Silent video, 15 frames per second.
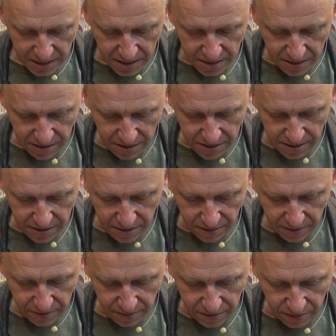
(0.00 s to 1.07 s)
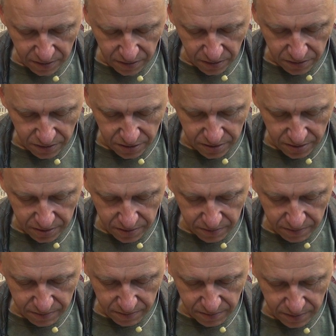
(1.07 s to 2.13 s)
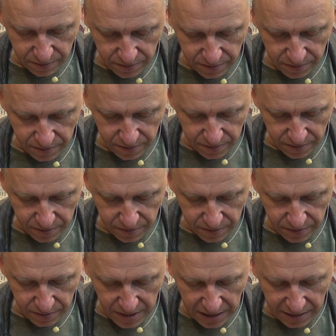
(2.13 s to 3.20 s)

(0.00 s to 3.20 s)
y, od y,